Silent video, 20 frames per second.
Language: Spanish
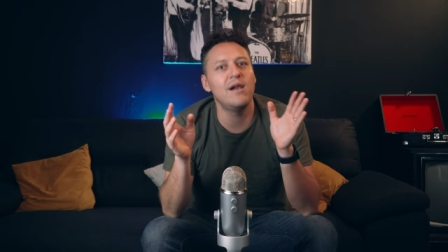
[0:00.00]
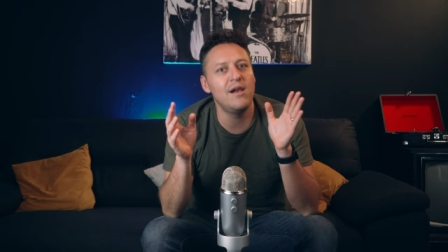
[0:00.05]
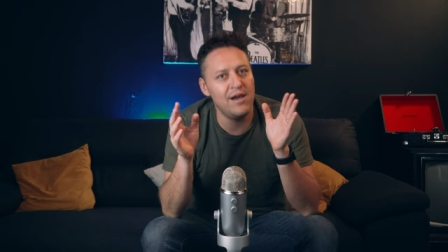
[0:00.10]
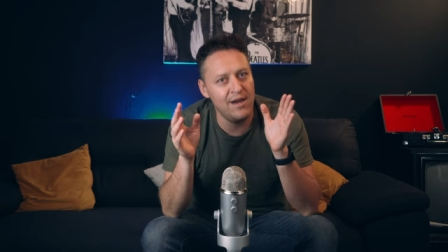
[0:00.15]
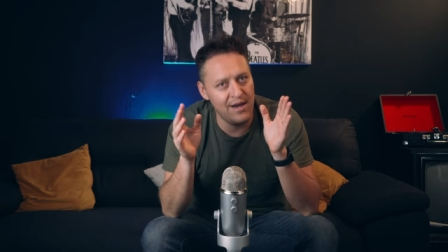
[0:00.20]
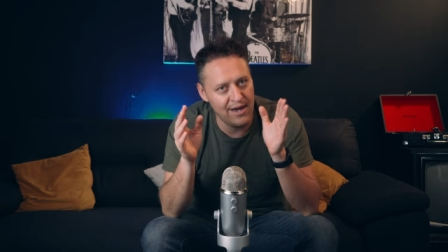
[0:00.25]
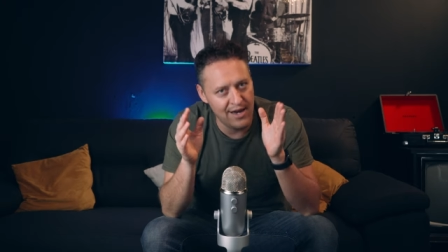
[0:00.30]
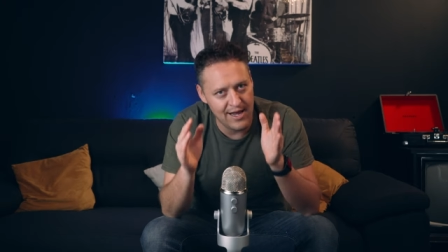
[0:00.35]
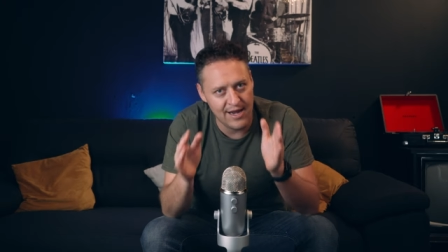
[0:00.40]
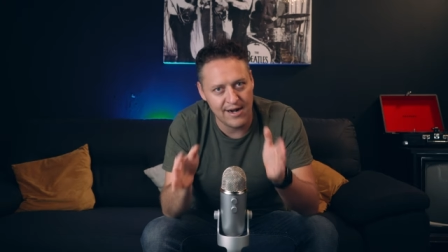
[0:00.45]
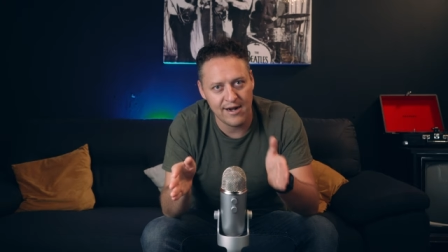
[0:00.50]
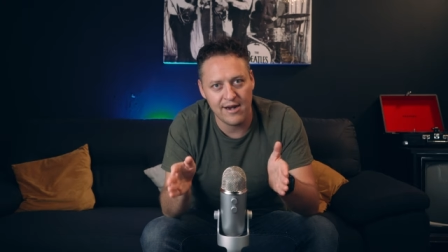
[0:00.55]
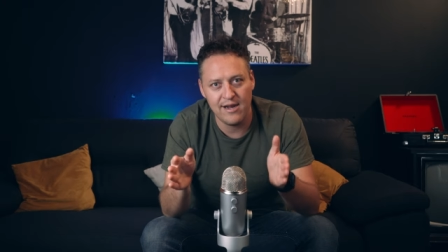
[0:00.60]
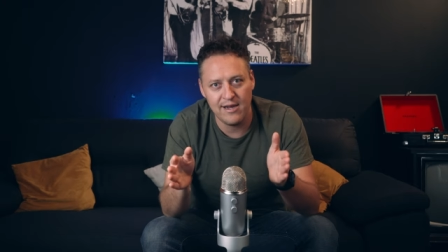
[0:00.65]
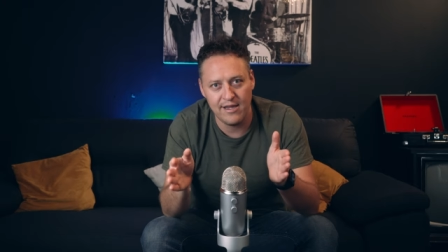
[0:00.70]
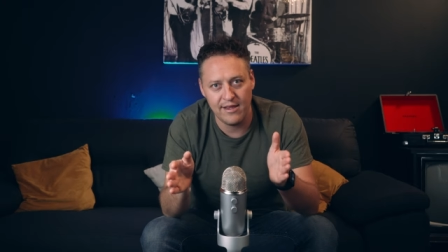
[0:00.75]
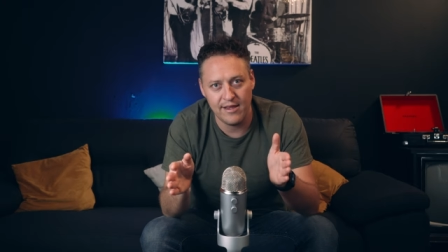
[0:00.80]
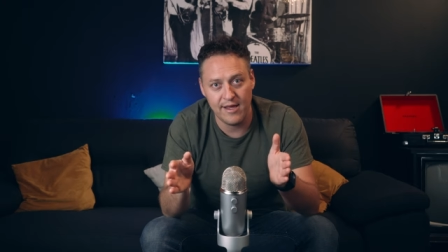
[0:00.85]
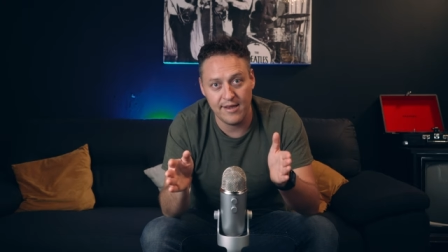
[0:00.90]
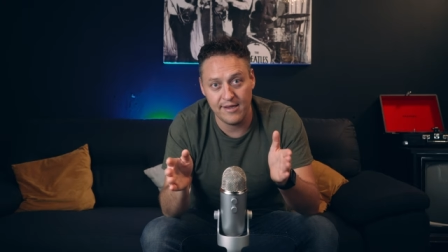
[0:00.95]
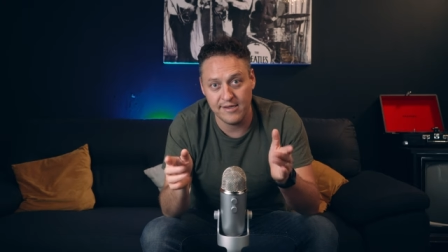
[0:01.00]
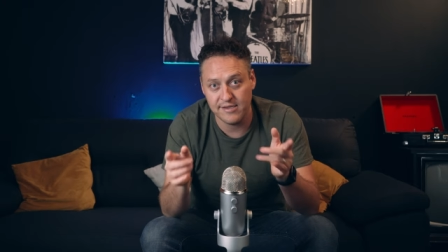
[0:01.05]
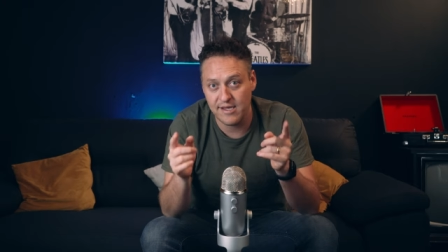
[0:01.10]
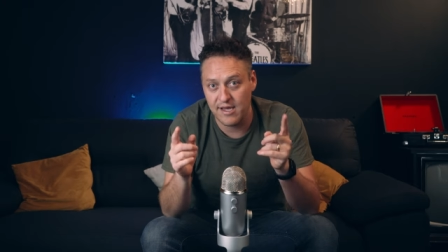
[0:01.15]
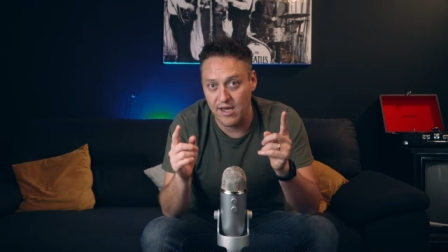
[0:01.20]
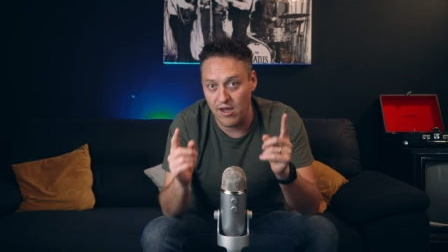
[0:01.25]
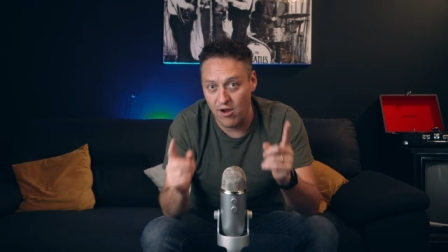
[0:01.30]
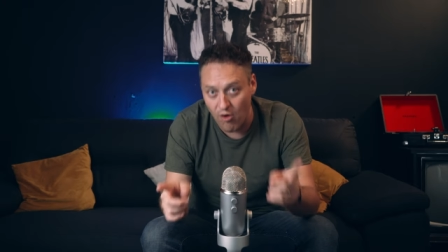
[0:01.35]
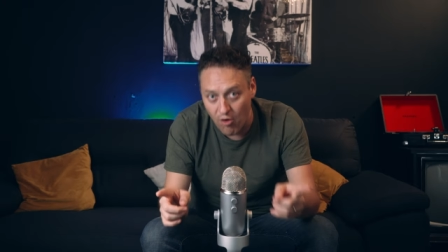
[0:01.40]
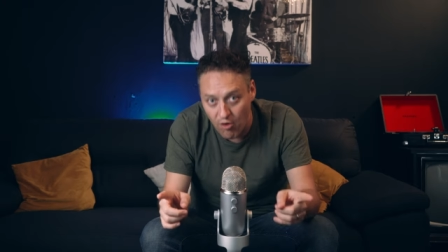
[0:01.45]
la realidad es
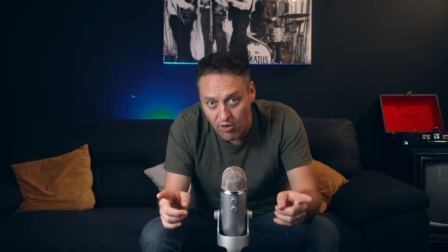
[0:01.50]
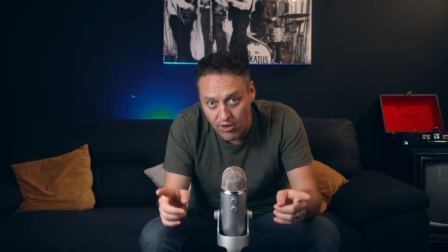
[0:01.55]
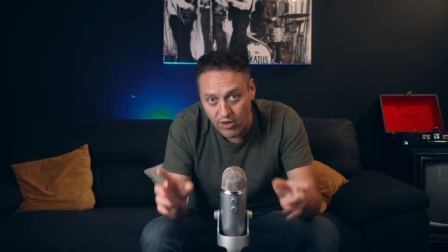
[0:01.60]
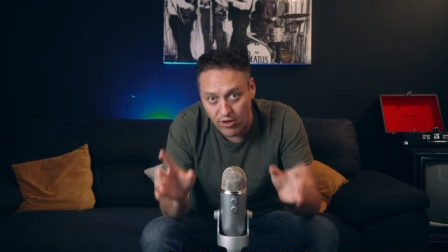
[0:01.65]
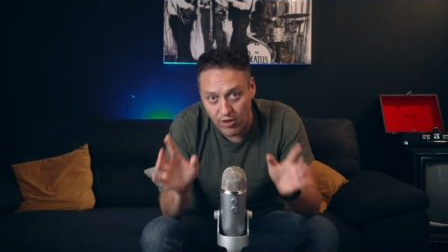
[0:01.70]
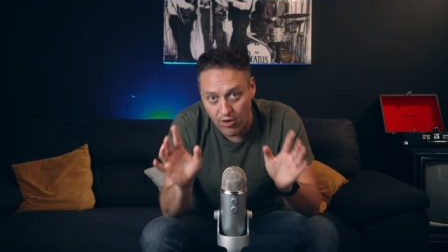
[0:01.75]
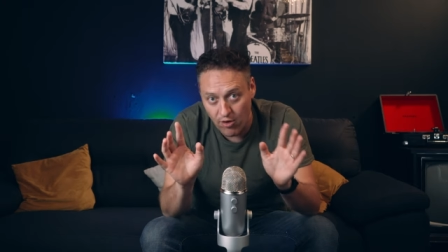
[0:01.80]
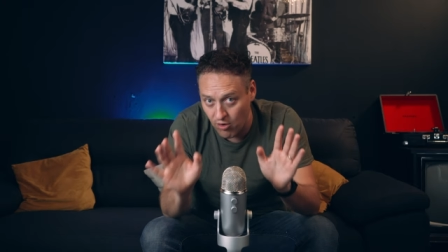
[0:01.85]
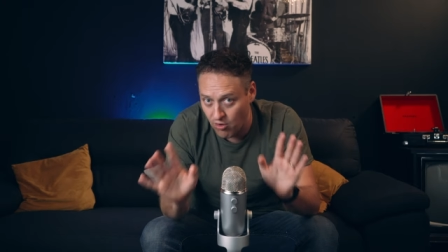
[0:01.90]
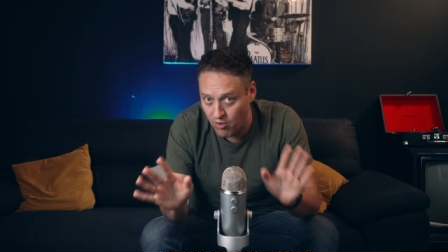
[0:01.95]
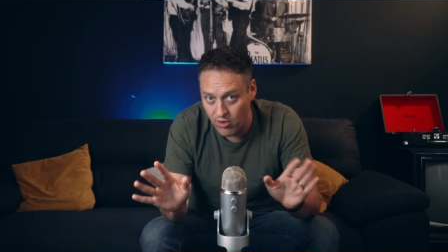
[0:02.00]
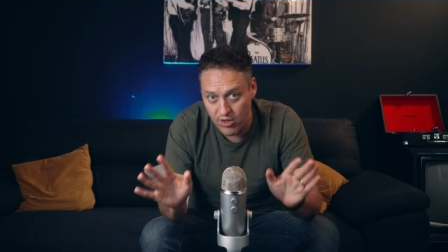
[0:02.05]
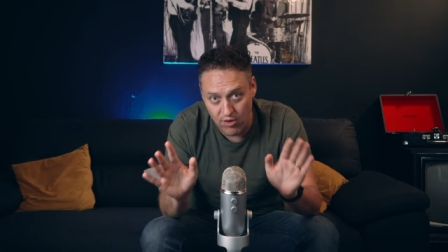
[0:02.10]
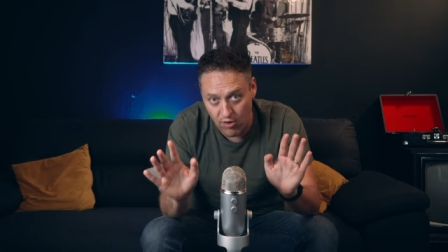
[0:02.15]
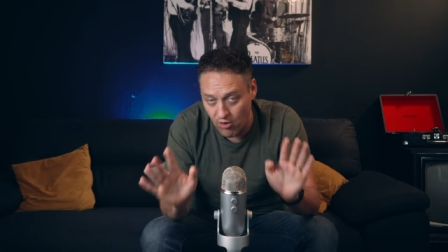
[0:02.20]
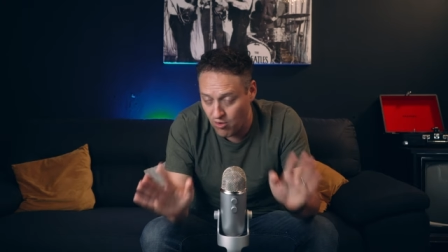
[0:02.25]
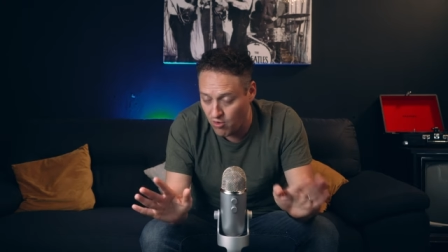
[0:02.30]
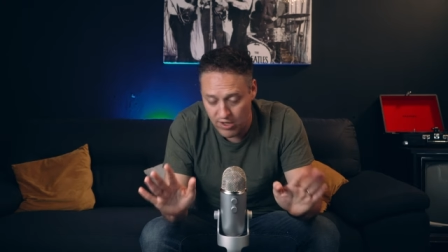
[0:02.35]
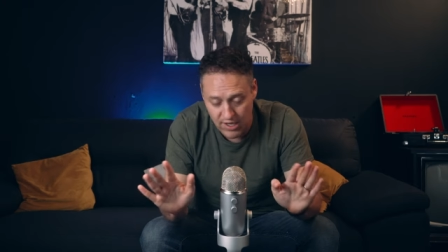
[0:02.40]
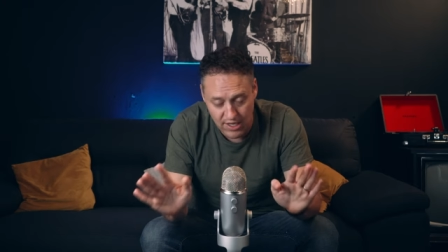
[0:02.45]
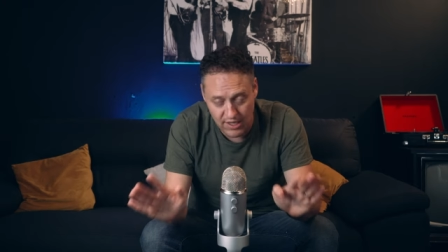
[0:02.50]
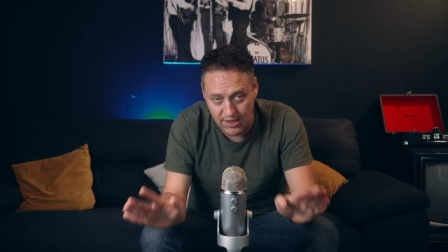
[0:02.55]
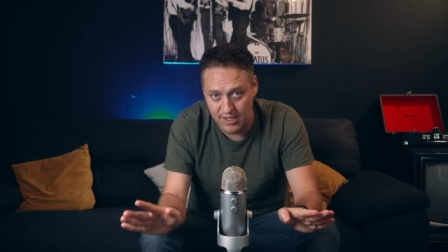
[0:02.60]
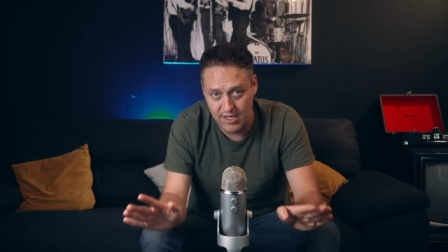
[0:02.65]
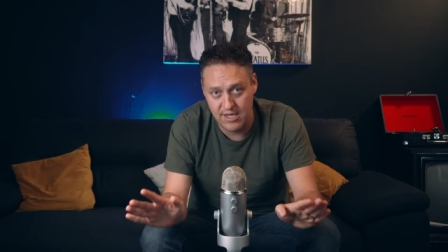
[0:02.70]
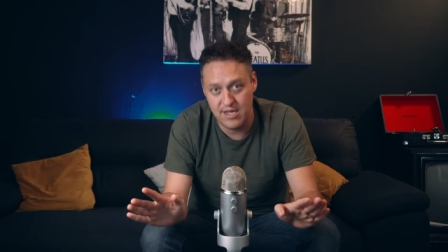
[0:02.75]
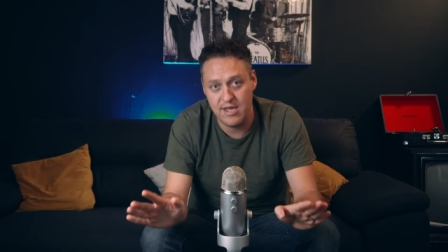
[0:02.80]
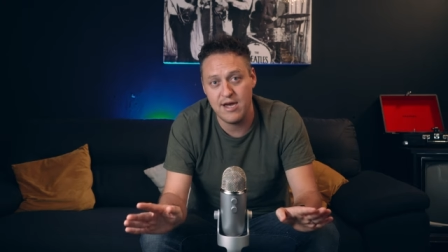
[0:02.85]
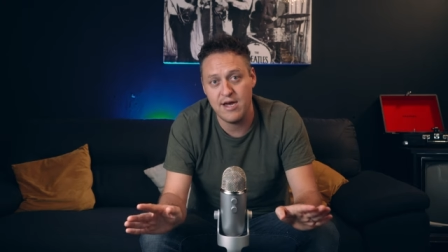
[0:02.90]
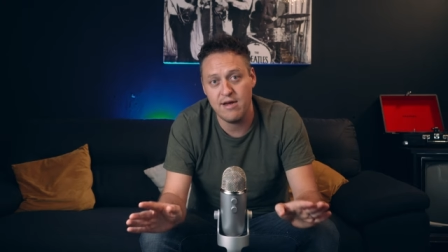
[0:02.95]
que hoy, hoy, hoy en
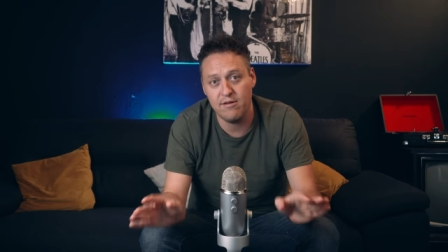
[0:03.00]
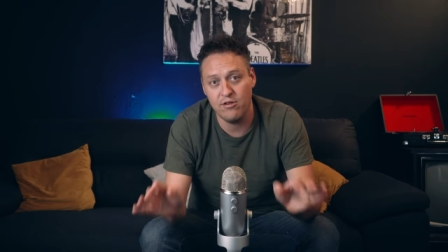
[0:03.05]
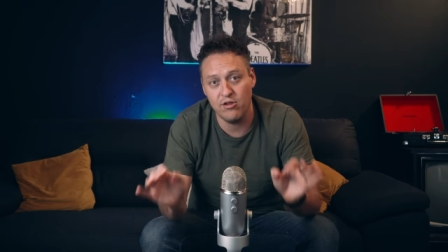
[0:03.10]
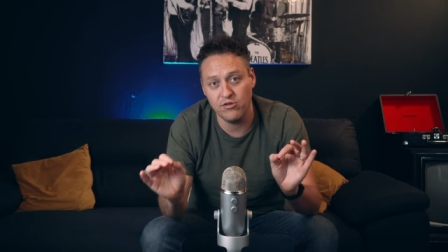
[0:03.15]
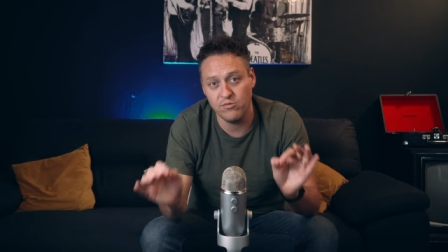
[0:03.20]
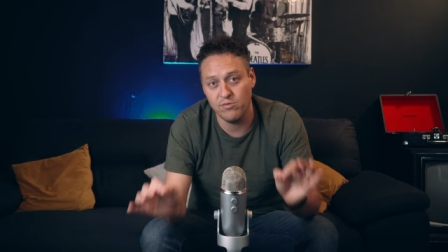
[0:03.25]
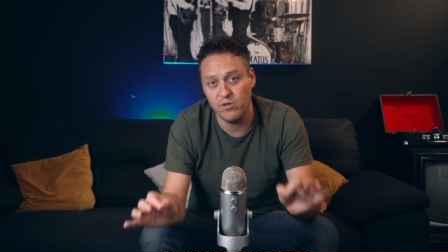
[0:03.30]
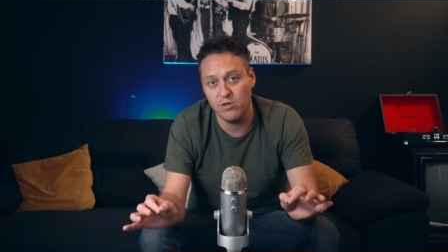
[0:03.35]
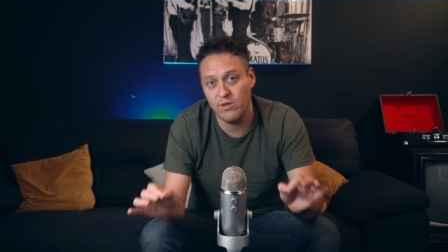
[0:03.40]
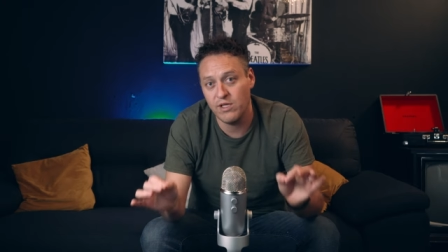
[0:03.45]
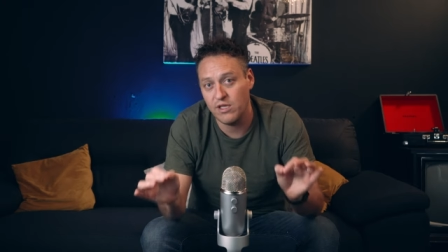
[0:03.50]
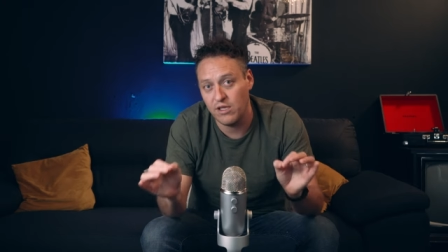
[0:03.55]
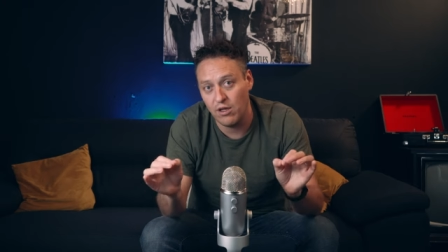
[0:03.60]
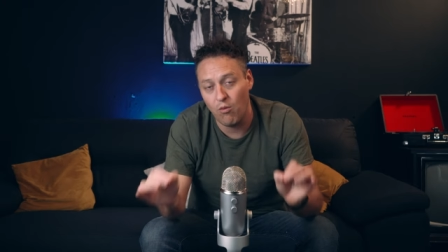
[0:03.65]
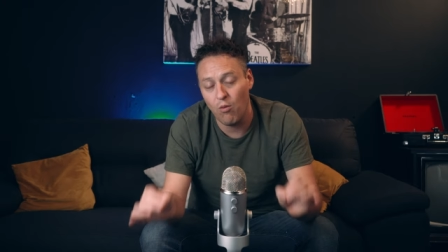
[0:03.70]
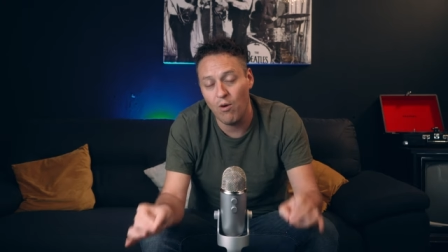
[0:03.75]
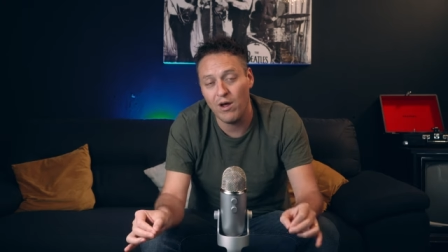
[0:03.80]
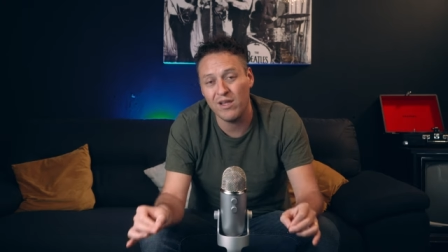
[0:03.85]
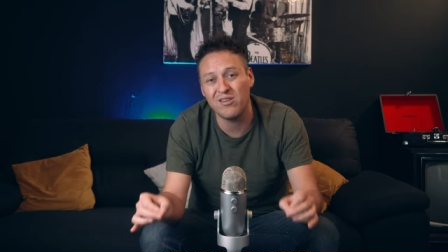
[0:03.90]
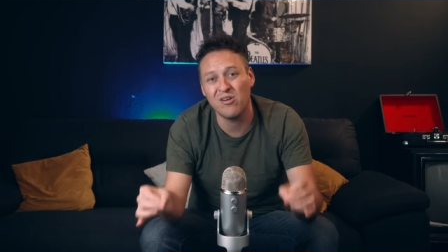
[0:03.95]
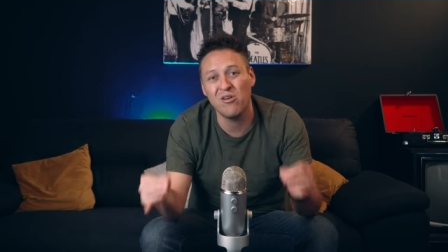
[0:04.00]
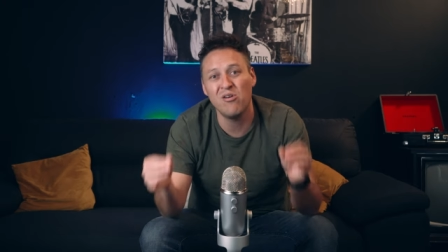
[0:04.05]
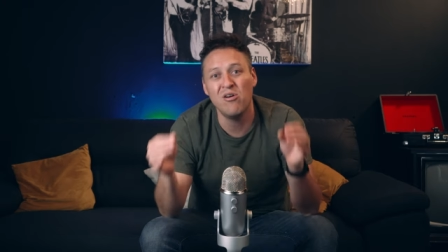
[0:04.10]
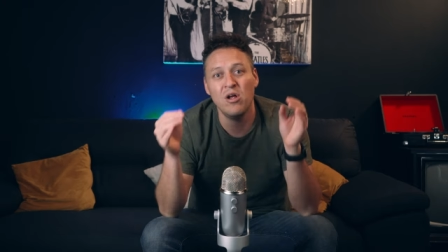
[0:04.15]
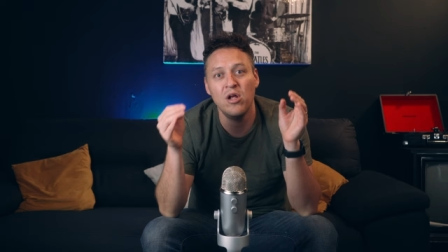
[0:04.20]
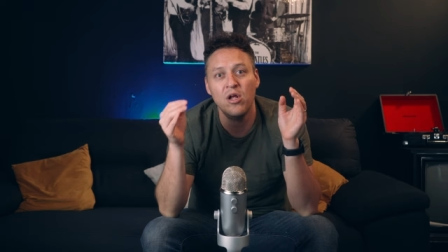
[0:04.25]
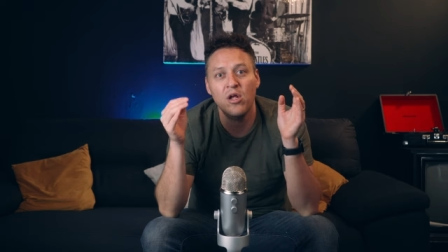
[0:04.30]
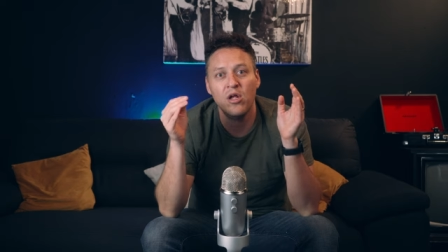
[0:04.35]
día, 2024,